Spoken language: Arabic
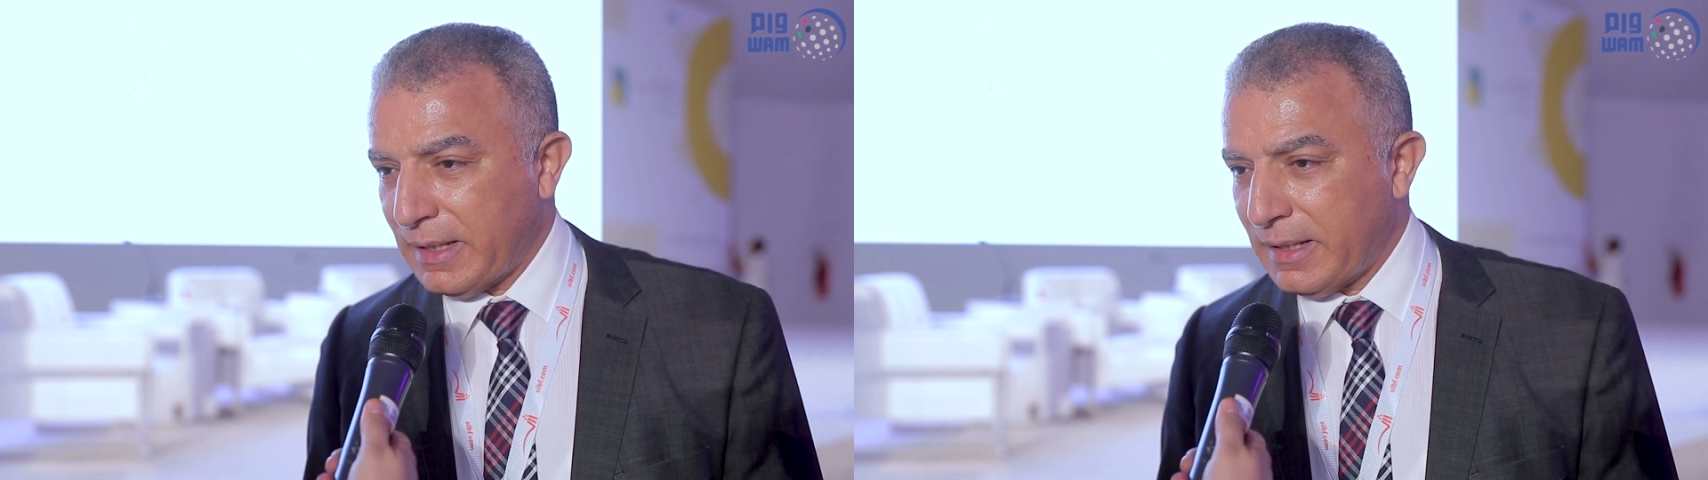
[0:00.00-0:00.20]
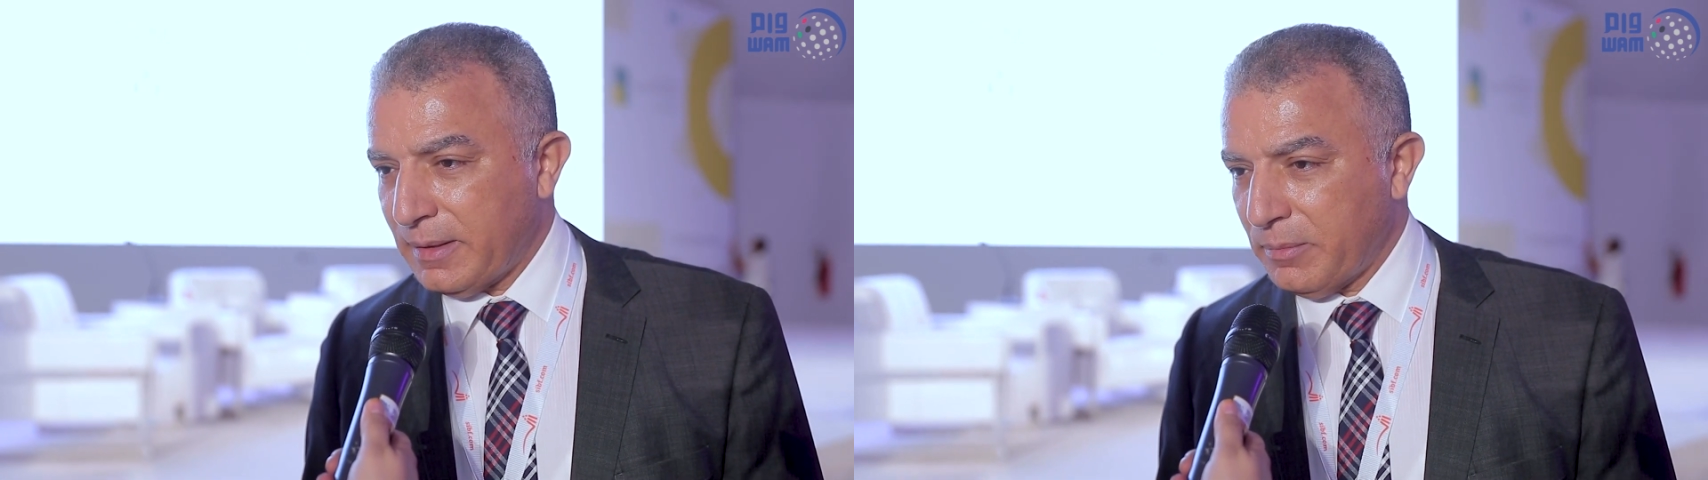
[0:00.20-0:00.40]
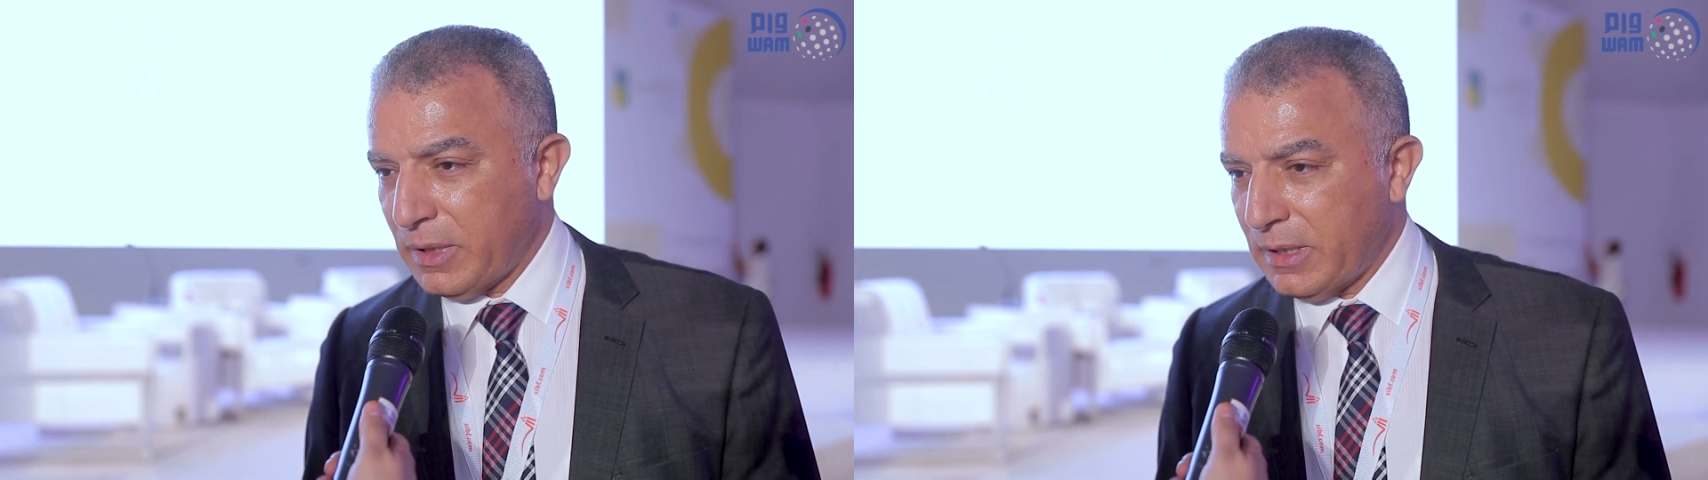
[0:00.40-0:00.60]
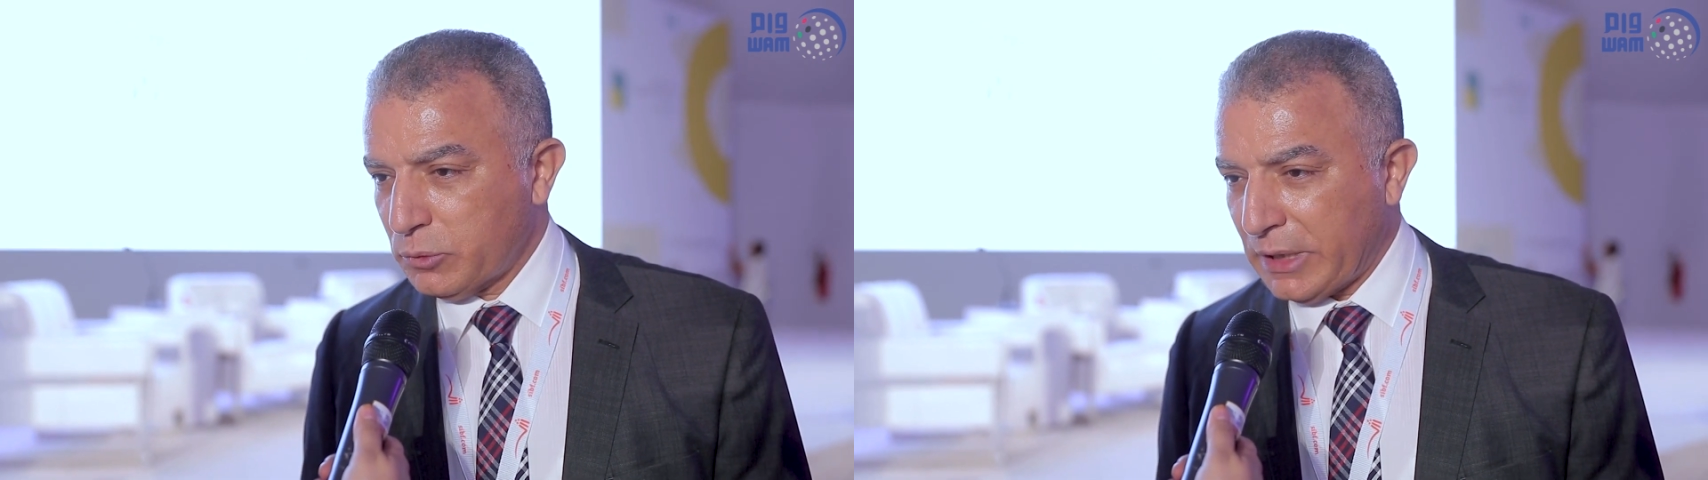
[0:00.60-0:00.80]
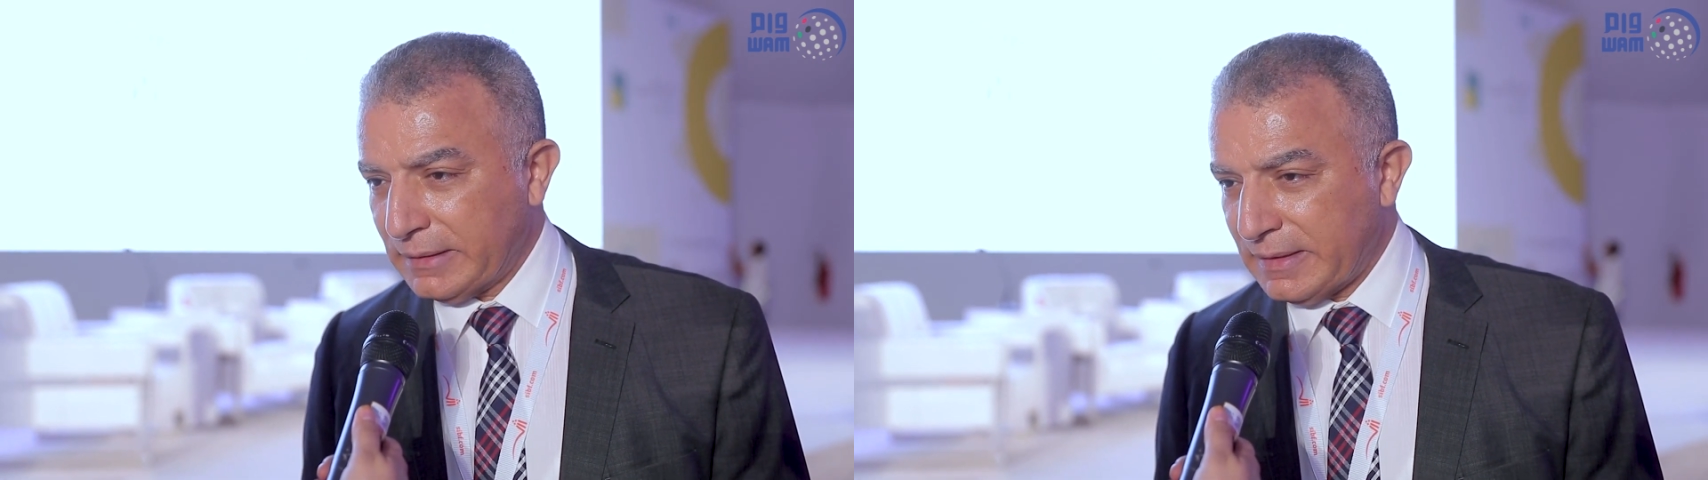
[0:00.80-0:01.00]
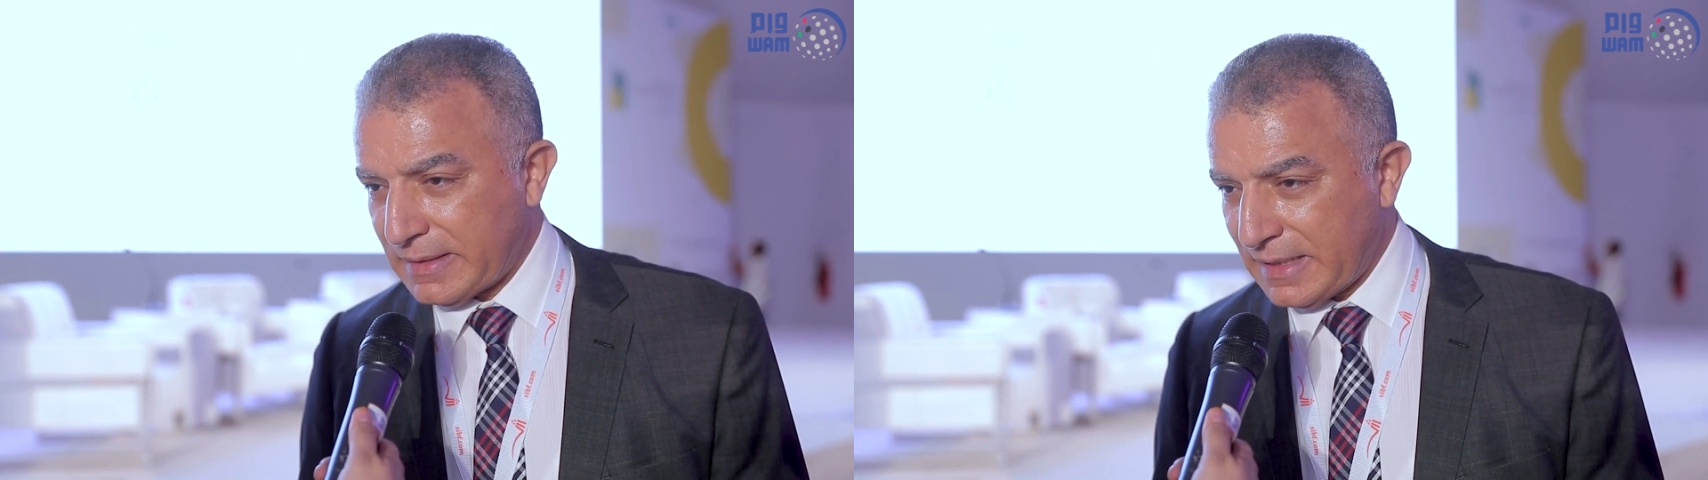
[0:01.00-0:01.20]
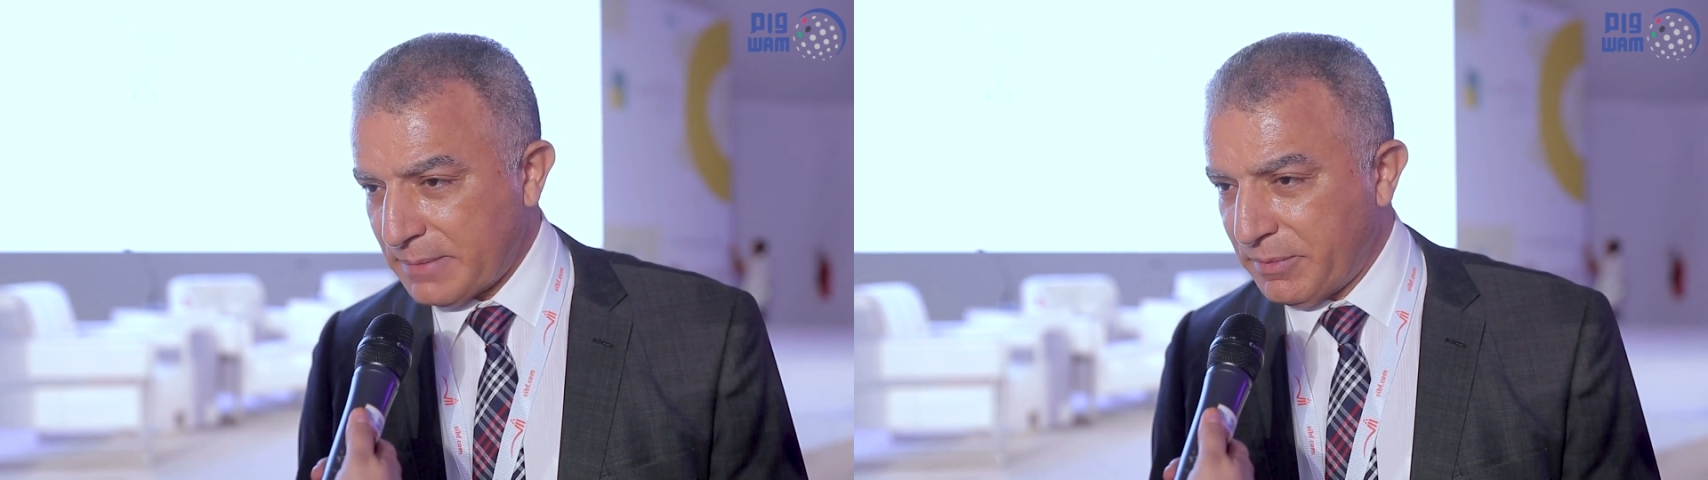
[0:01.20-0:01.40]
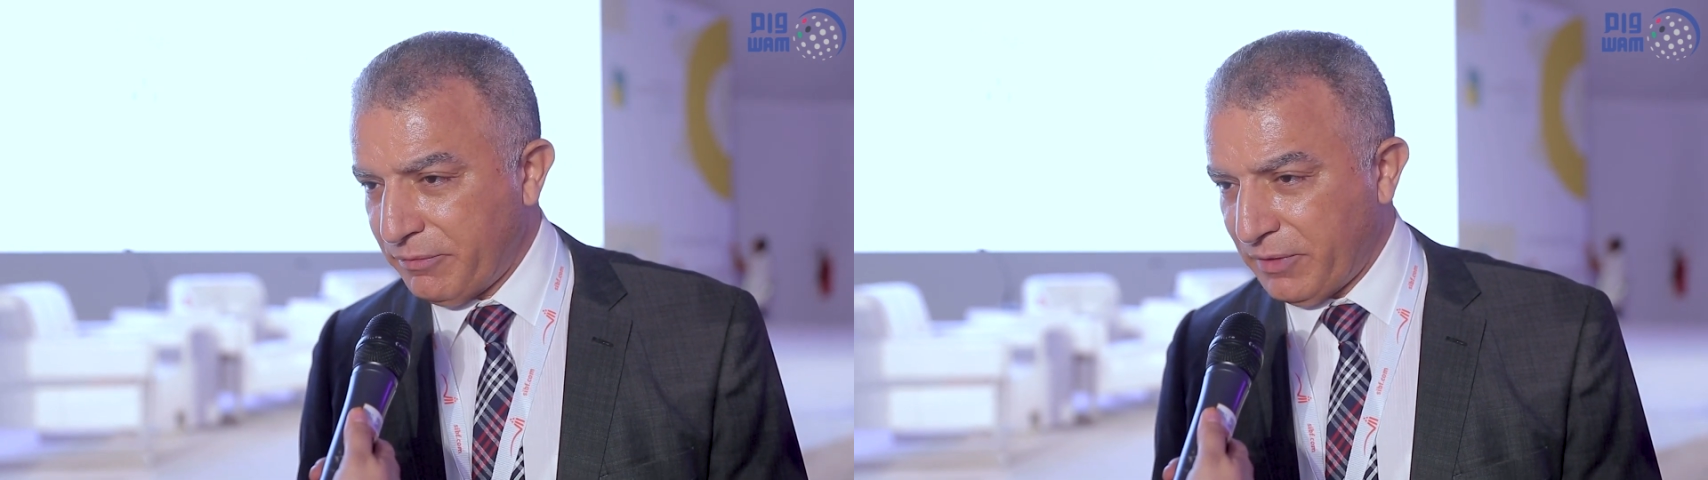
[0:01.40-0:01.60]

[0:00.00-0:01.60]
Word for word: كمتحدث رسمي